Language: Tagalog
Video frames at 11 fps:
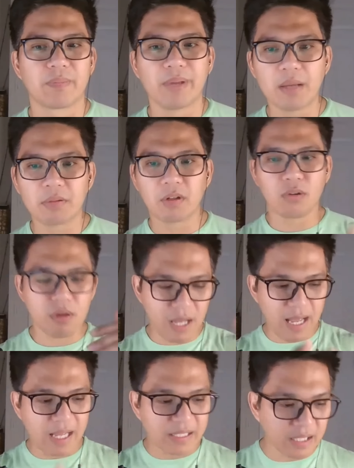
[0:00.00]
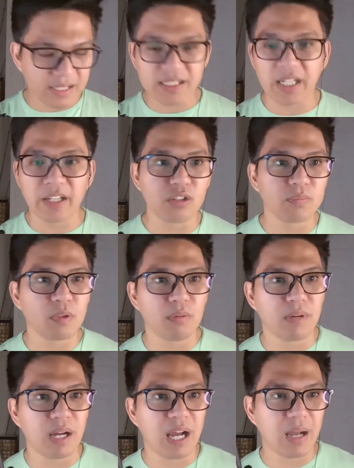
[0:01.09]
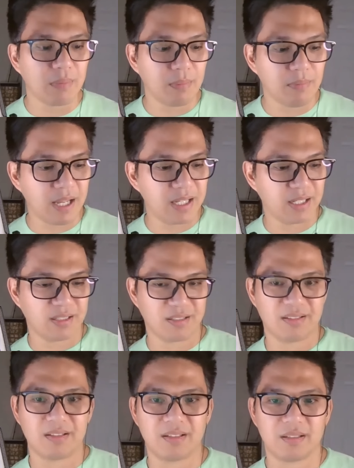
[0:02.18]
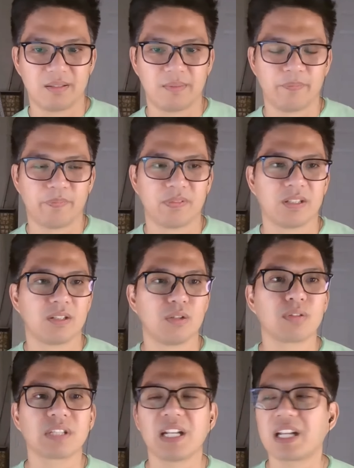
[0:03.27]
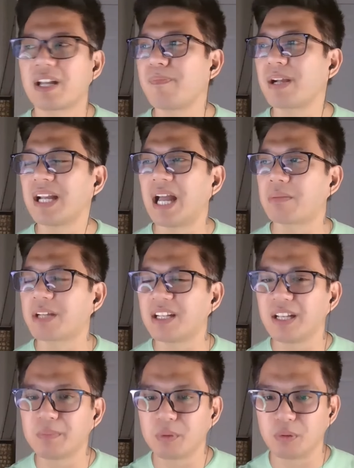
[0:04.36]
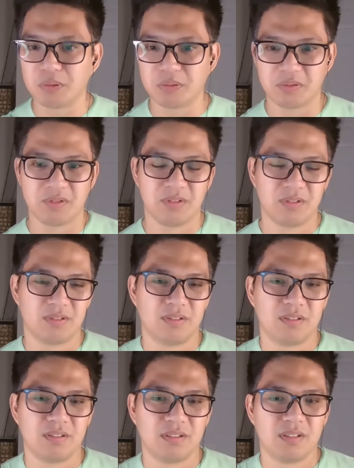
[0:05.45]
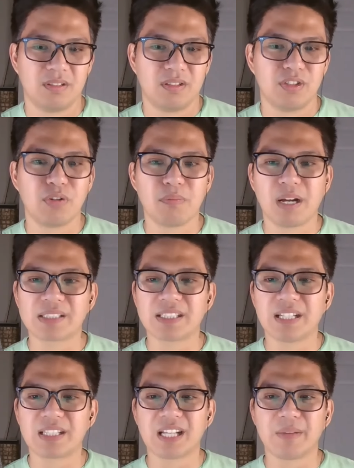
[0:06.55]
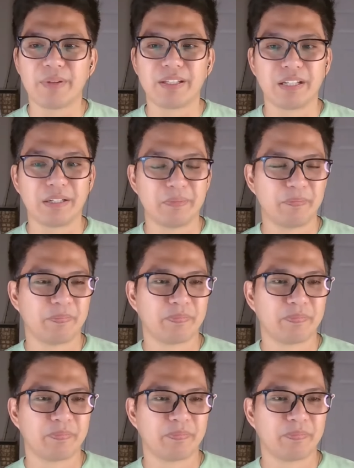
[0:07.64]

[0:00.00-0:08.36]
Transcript: Pero kung aanalisahin nyo po, mga kababayan, kung talagang pag-aaralan mo, yung mga sinasabi niya,